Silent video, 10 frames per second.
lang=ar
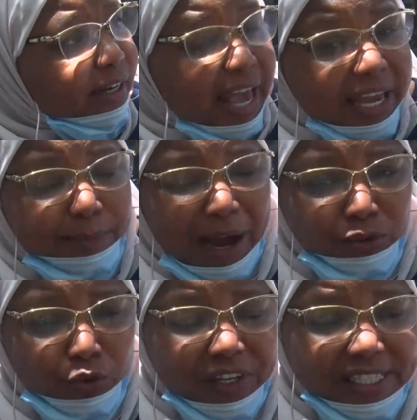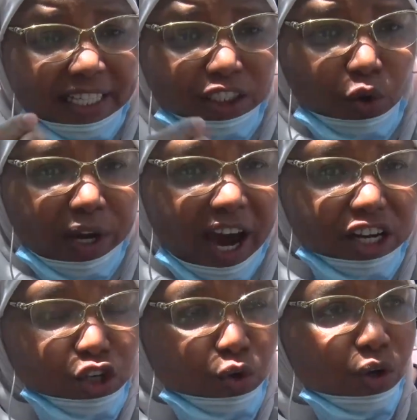نايب عنده فساد يا خويا
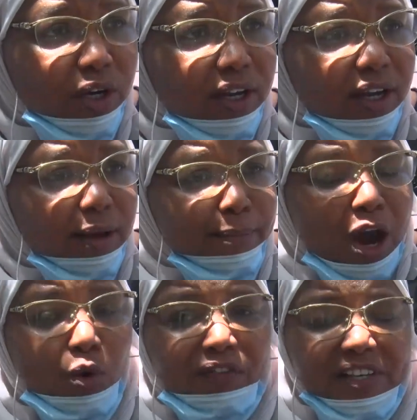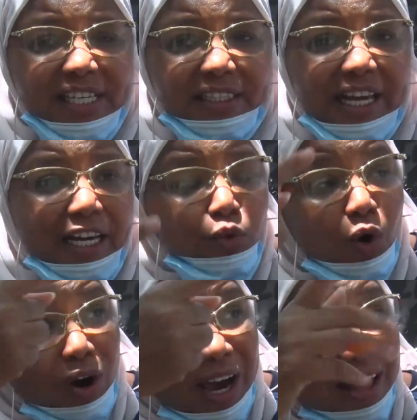خرجوه ما هو الفساد اللي عنده
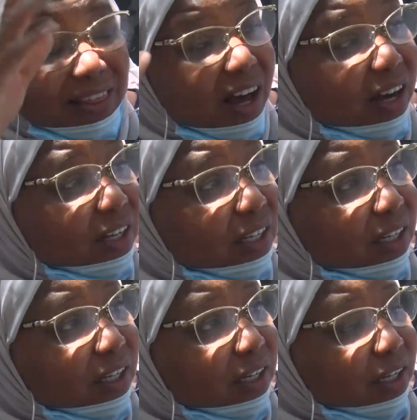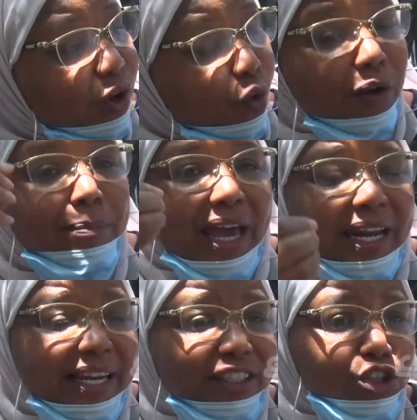هوكا قضاء وفما اليات